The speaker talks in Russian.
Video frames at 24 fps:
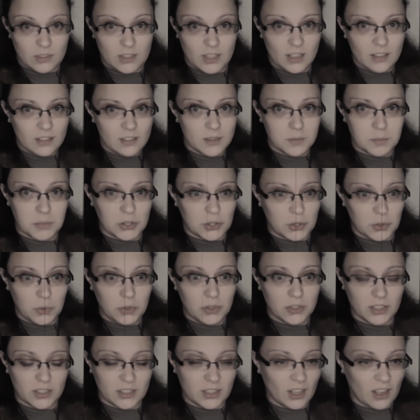я смотрю
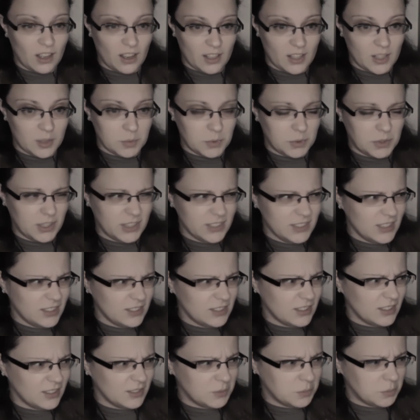иногда аниме. Хотя
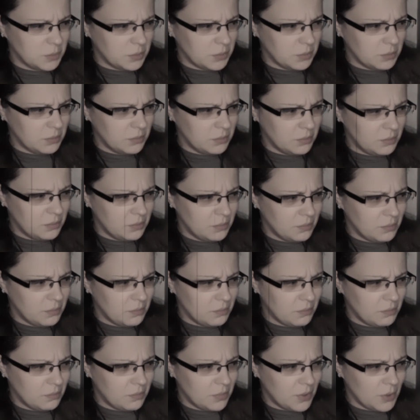это,
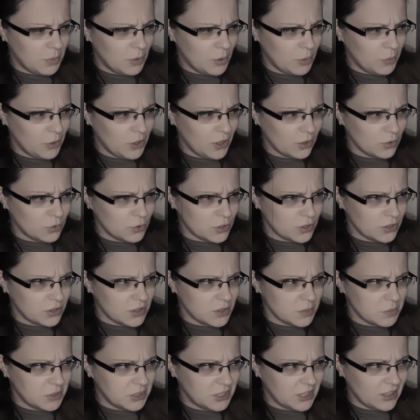по-моему, я уже
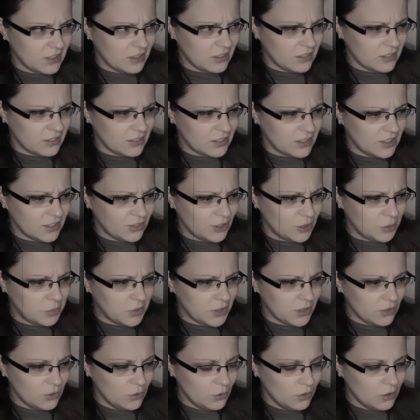досмотрела
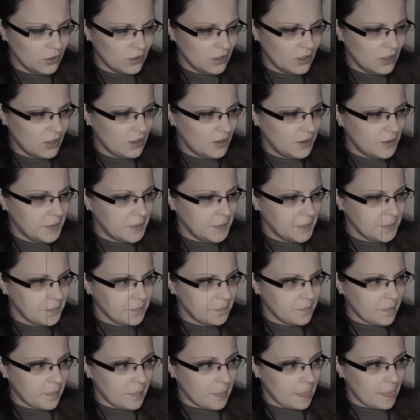давным-давно.
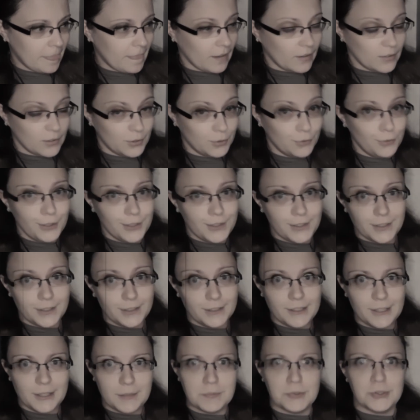Но это
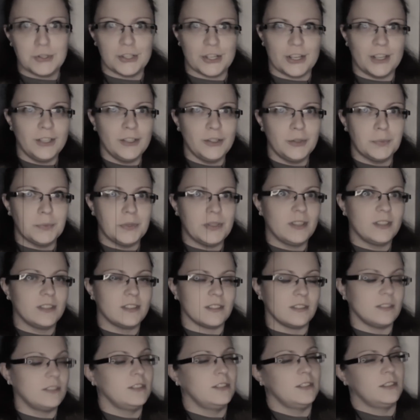не мешает мне
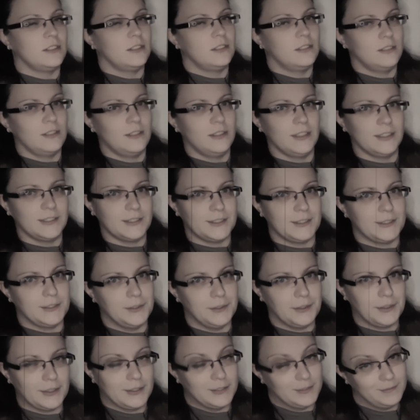делать
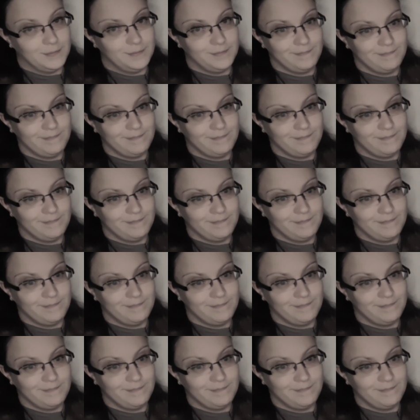отсылки.